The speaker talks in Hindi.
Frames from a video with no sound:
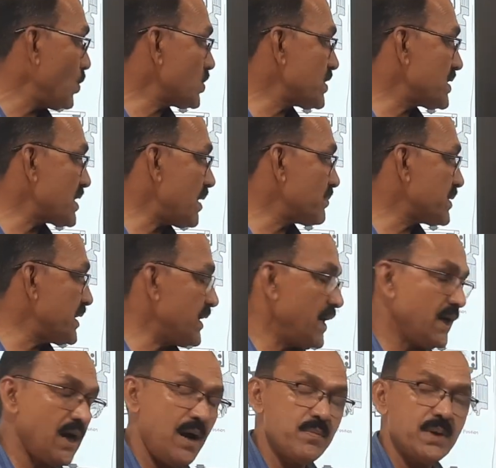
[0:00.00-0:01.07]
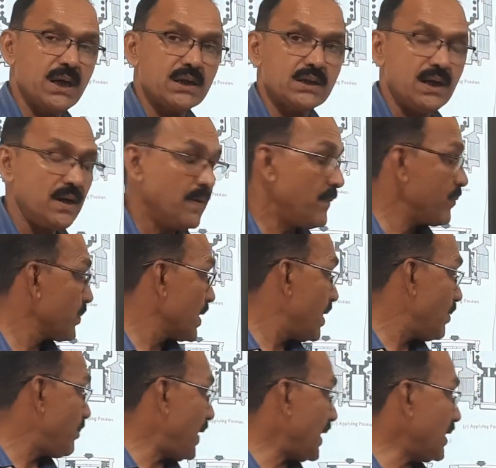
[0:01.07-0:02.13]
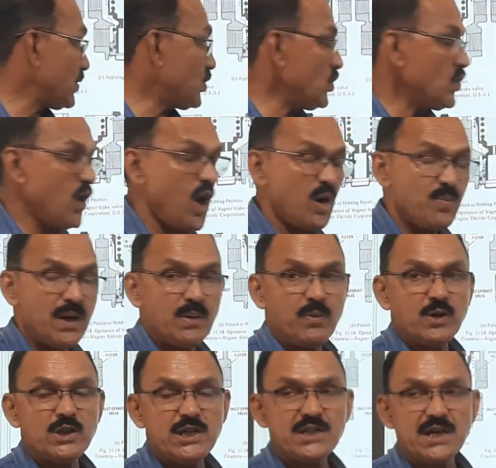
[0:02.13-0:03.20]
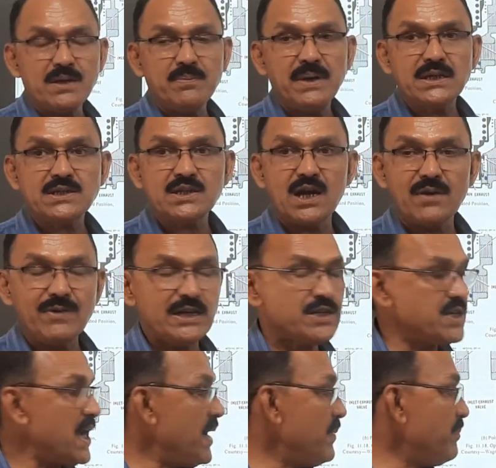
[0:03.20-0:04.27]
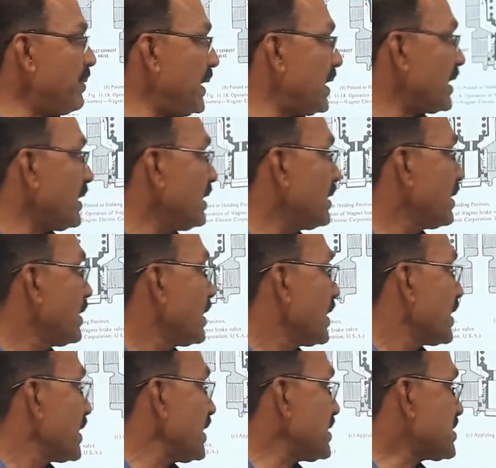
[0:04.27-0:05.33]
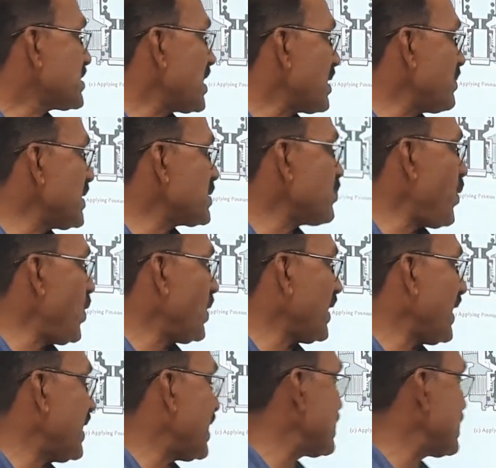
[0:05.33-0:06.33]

उस हिसाब से ये काम करता है परंतु नॉर्मल पोजीशन में सर्विस टाइम पर इस सर्विस पोर्ट के